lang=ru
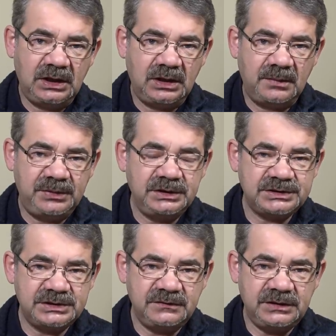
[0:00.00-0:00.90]
А, было
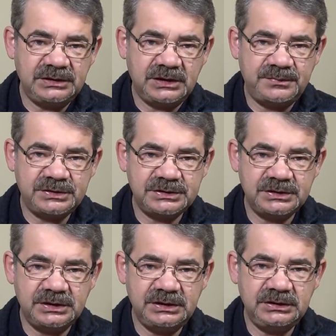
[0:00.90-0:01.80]
заявление
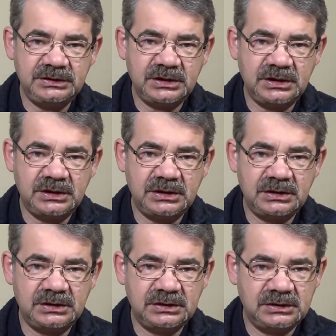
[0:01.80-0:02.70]
написано и
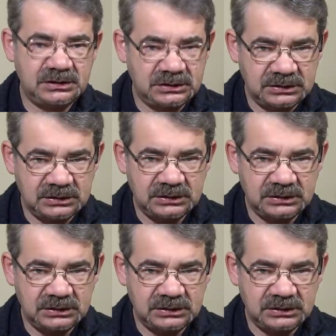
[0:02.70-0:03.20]
на а,